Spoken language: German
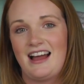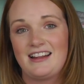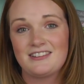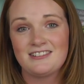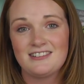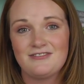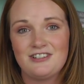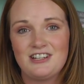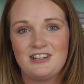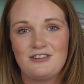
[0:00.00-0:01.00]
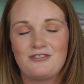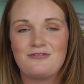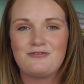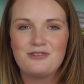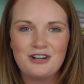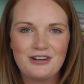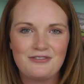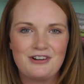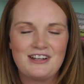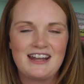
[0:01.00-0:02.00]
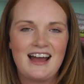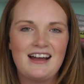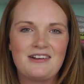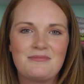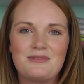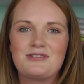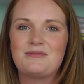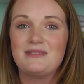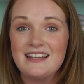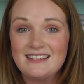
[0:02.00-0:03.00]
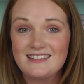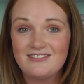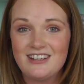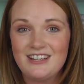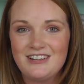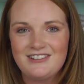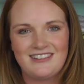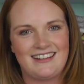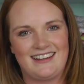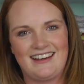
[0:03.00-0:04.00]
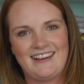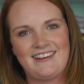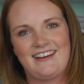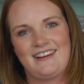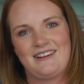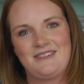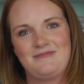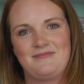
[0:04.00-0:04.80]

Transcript: Ansonsten wünsche ich noch einen wundervollen Tag und bis zum nächsten Video. Deine Jana.